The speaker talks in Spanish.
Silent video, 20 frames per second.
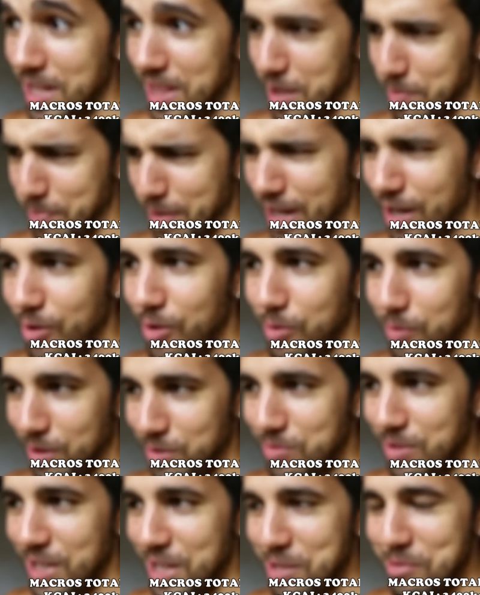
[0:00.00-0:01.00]
hay de pelo y
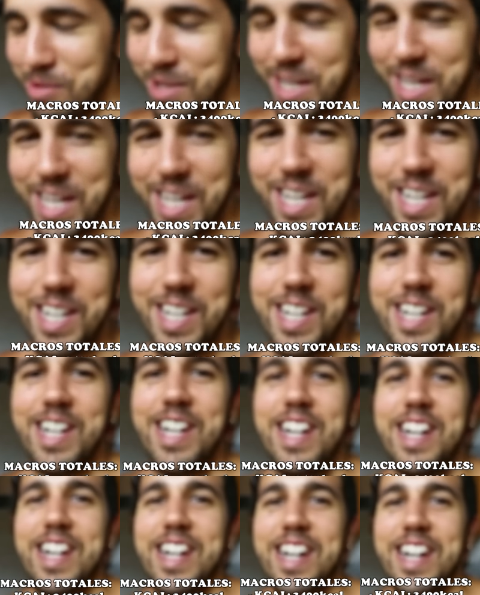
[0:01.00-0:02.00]
cuánto hay de Vicky? ¿Y
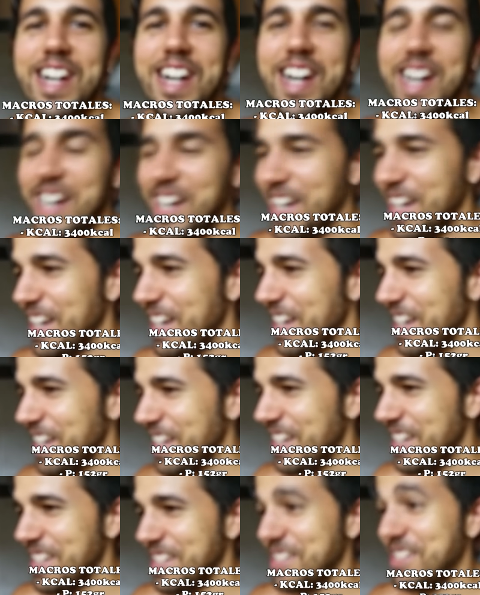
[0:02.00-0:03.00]
cuántos gramos pierde de
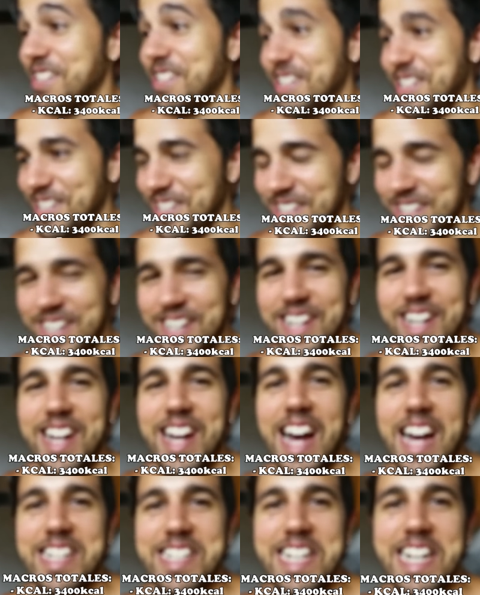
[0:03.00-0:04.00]
pelo día?
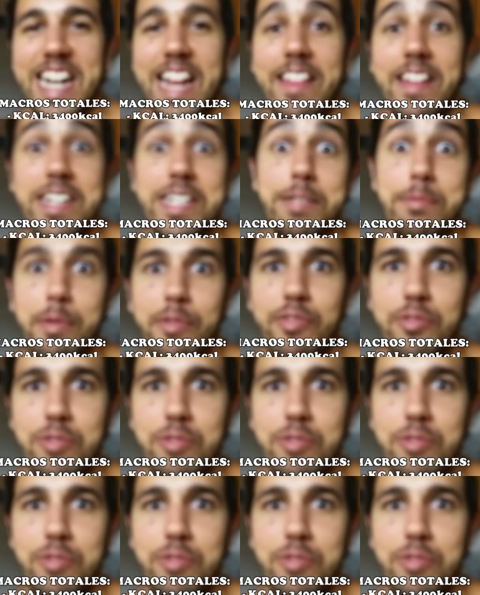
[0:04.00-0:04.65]
Así que nada, que se me